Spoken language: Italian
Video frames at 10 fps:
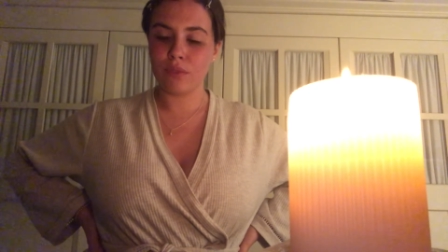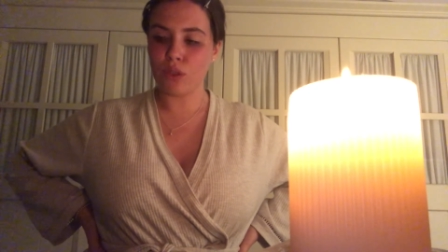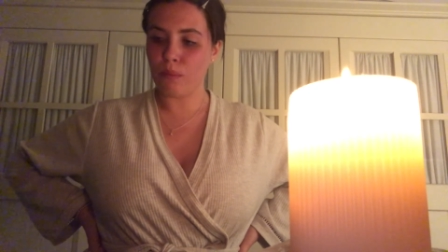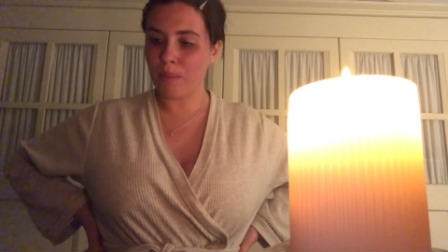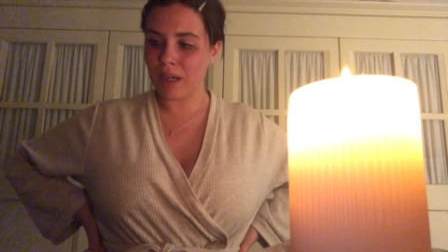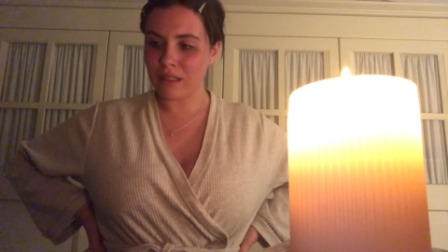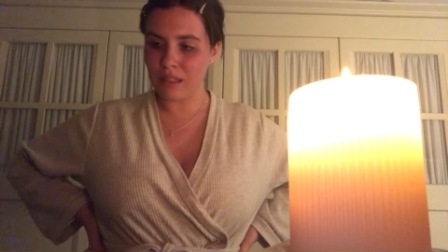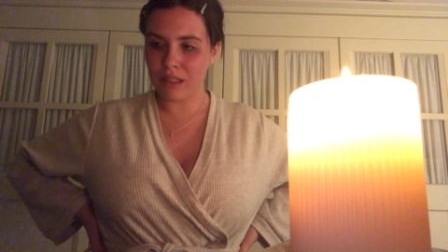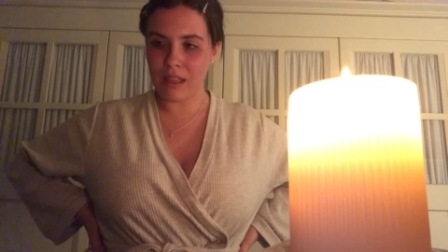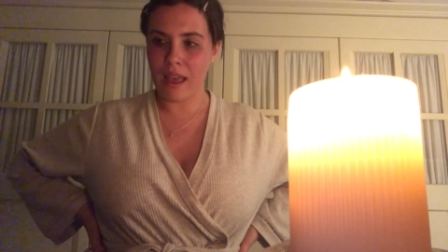
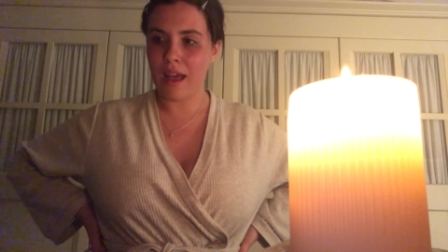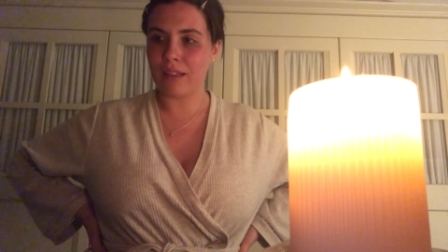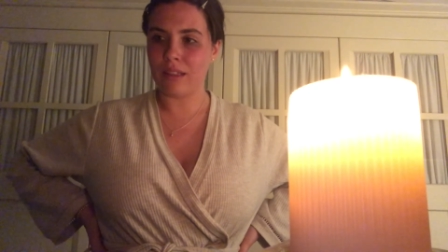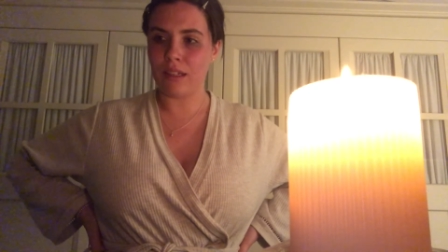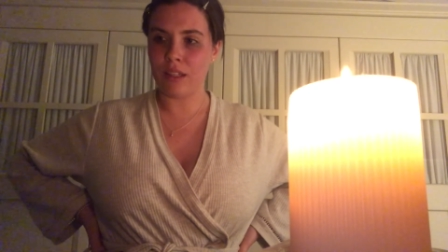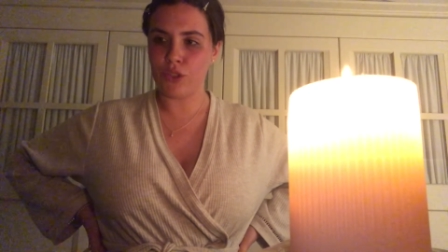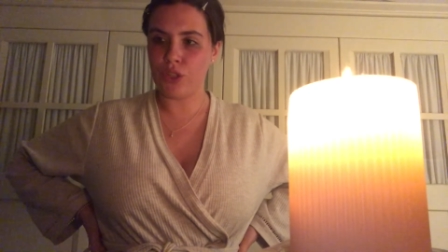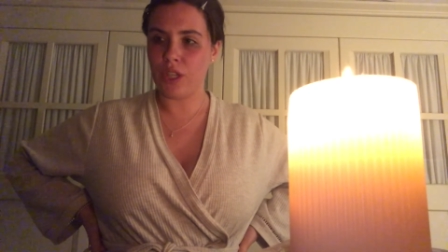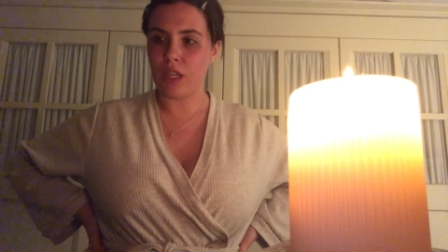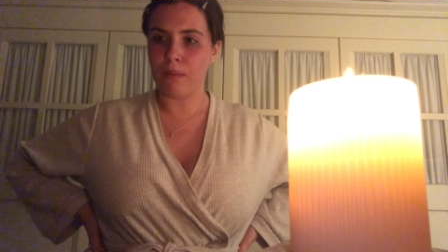Scomparsi i teatri, i
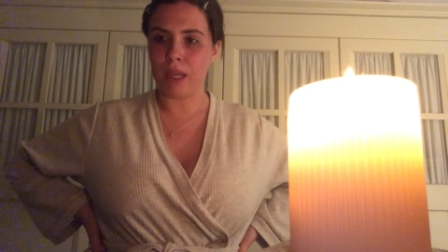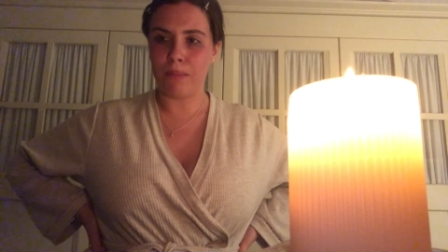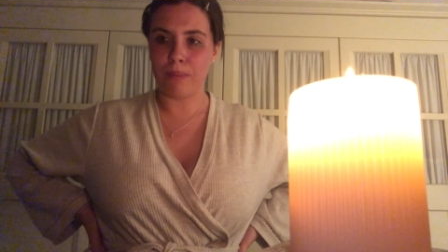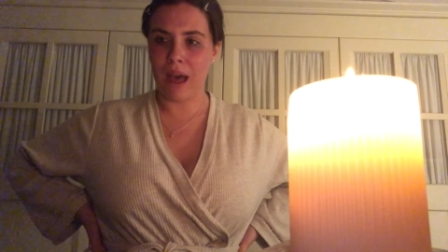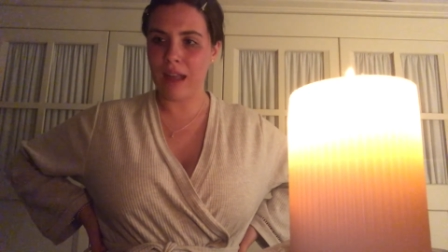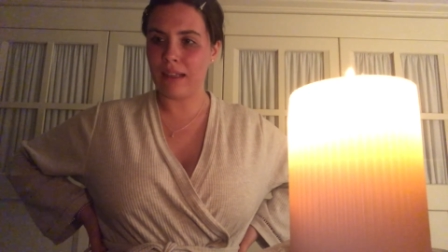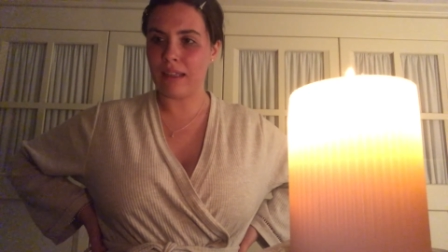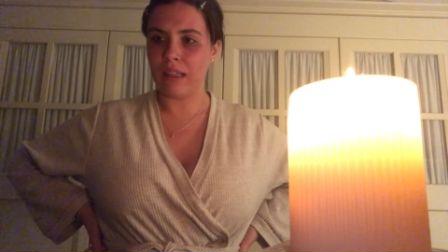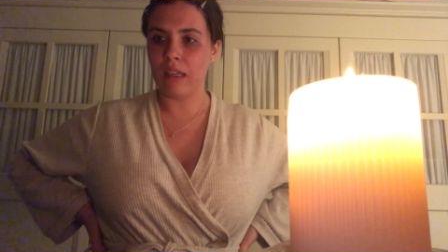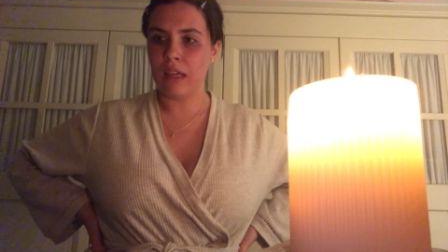cinema, i
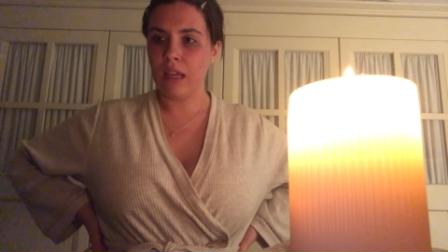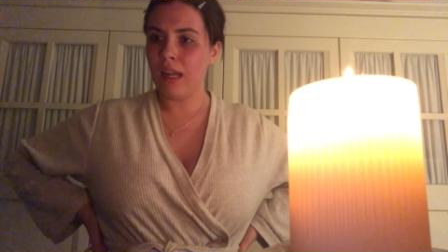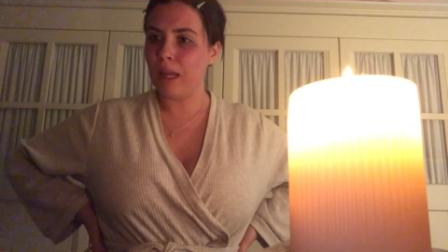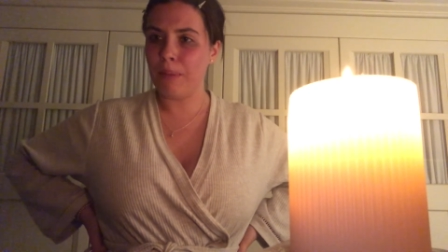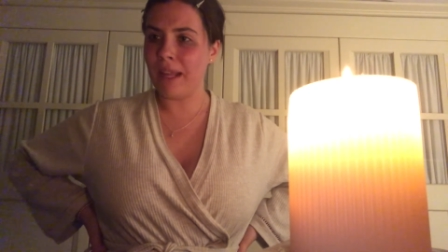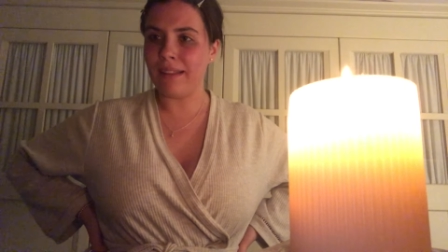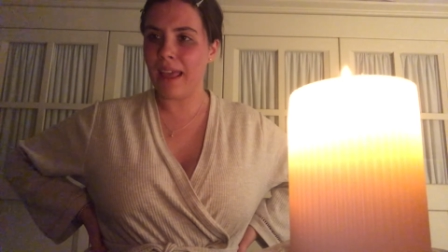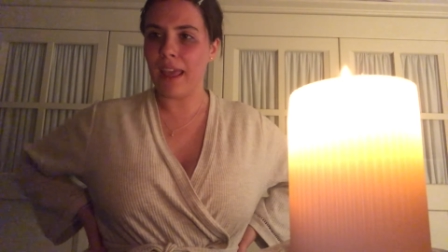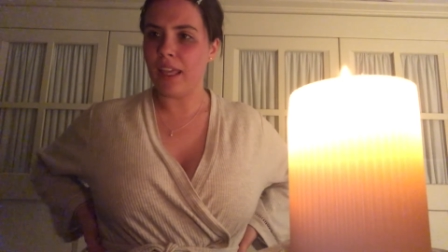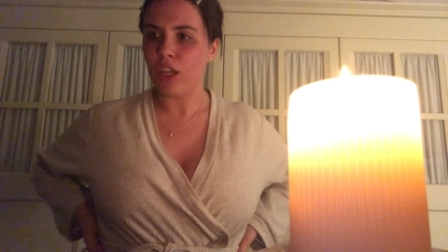palchi, le
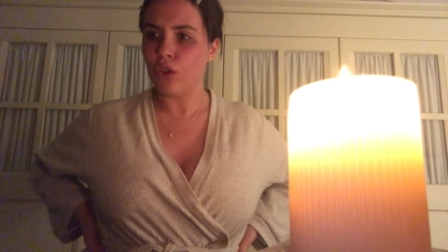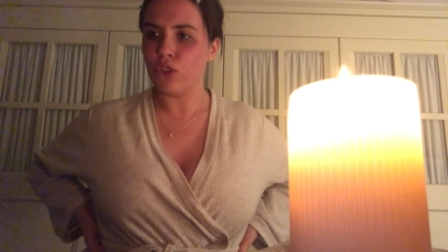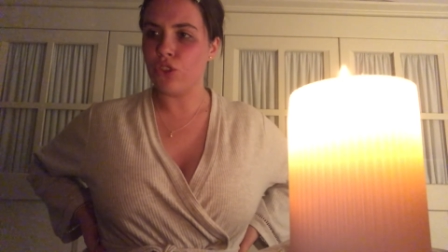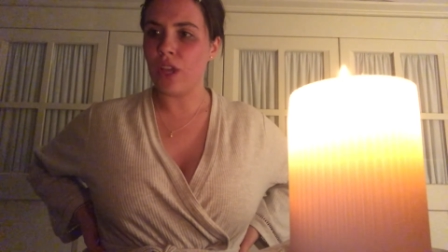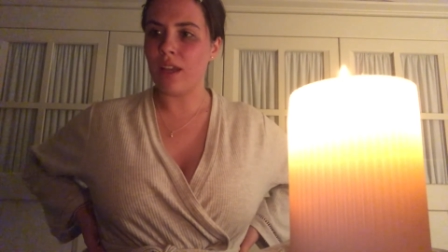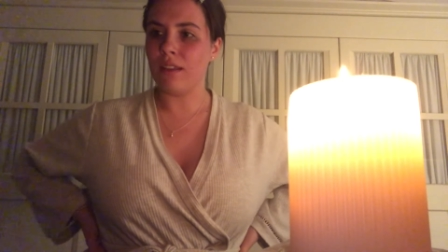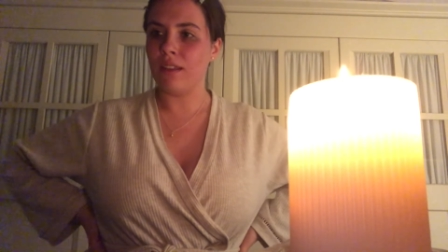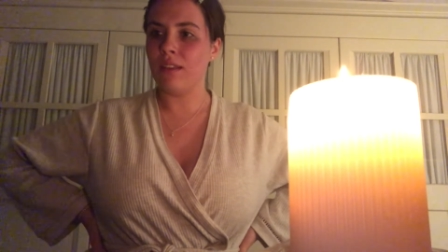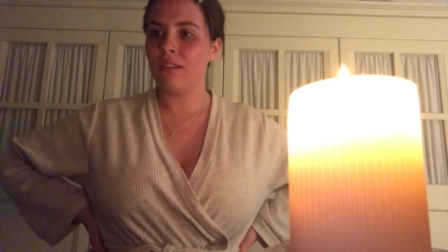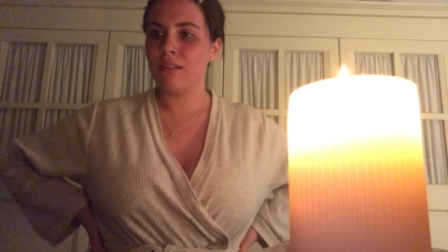platee, i concerti.
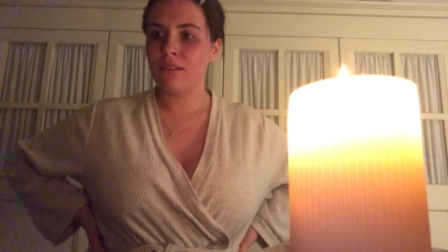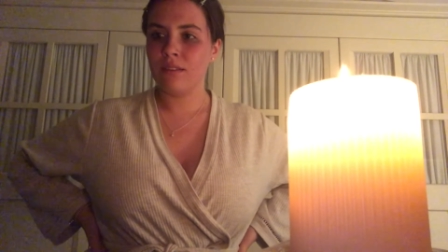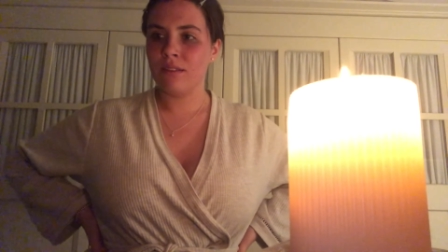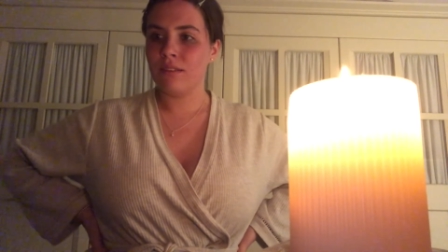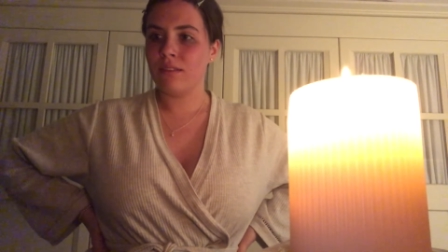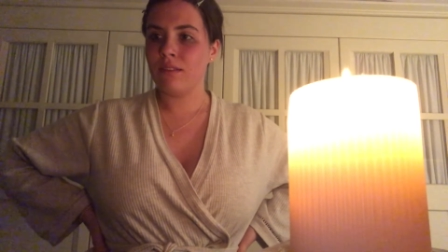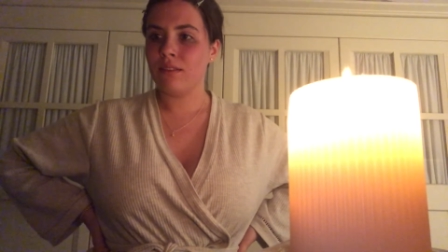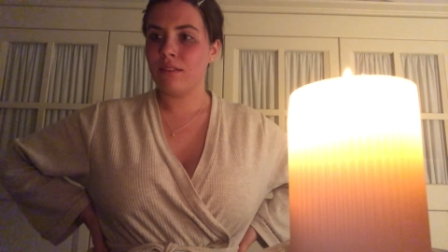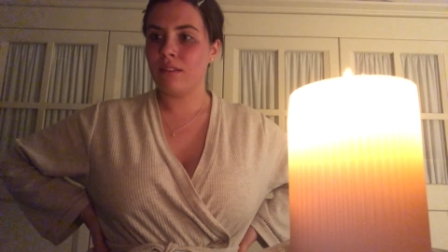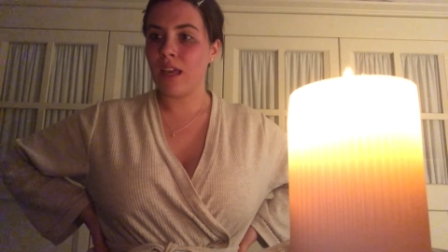
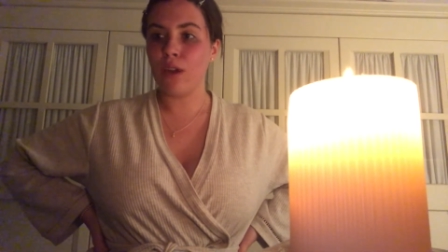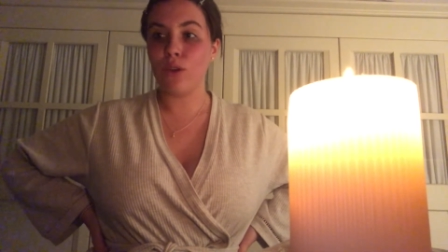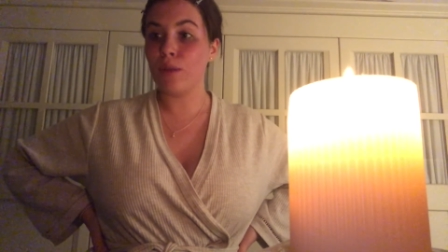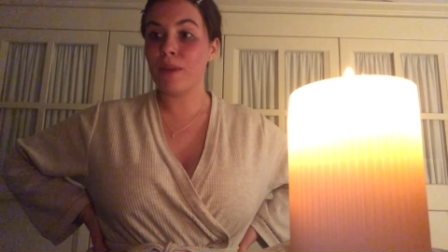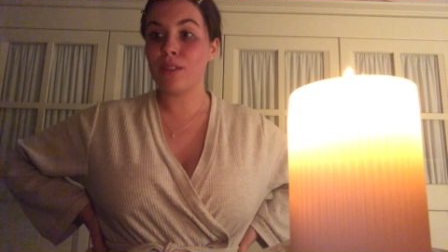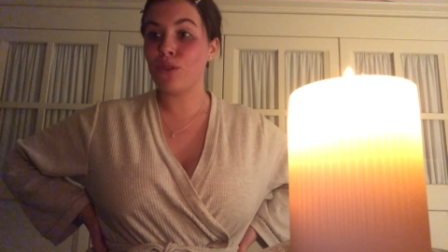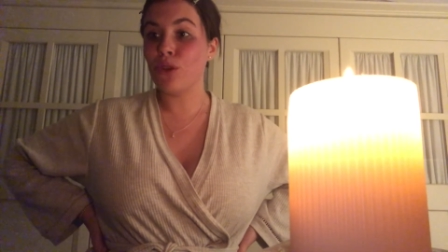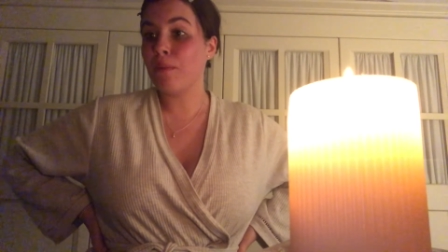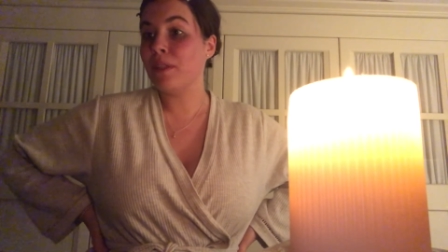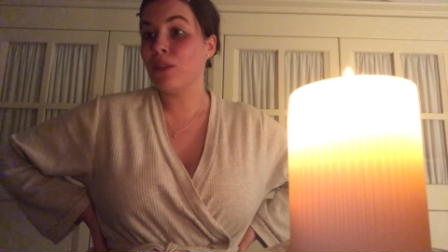Erano rimasti
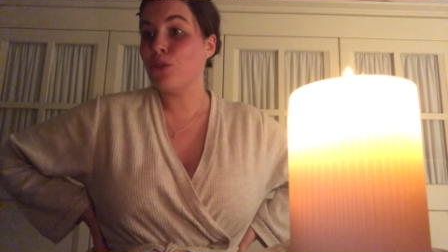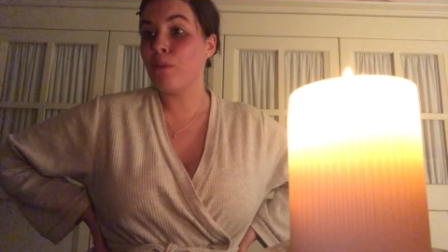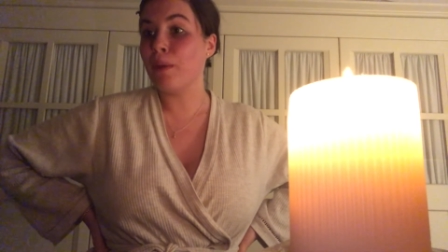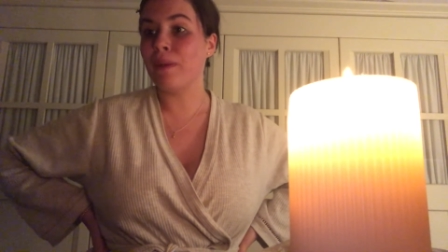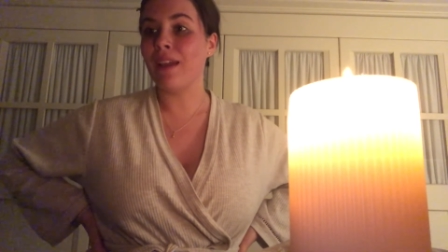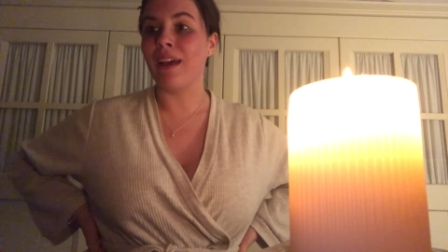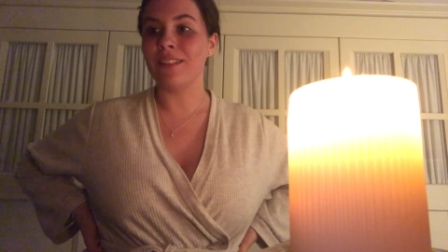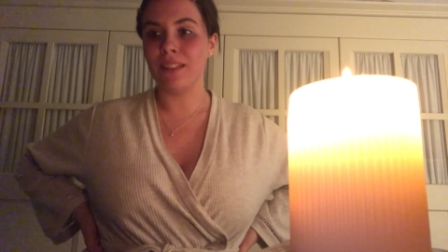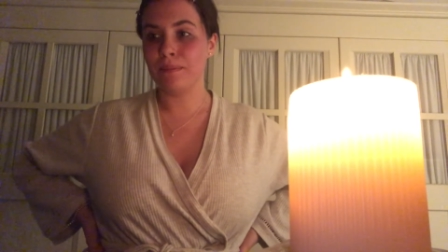solamente i supermercati.